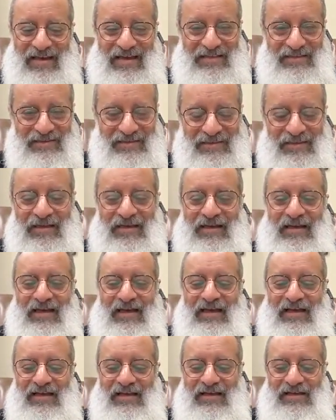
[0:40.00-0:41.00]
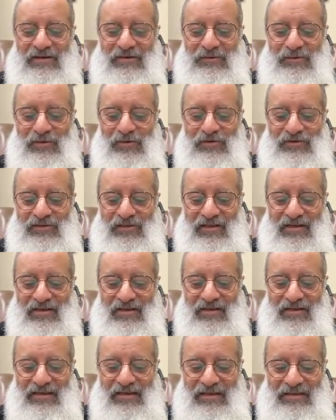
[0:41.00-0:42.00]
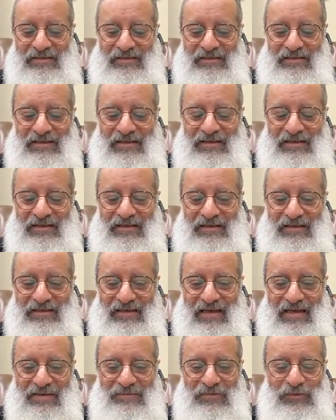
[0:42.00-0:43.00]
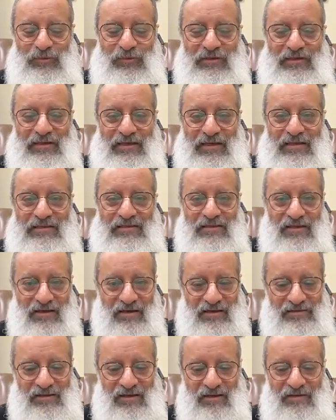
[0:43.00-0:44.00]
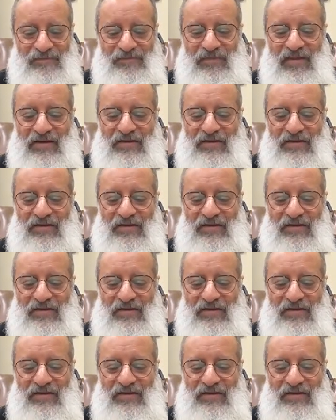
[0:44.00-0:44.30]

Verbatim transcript: إن آه وقلنا يعني الآية بتقول إن أخطأ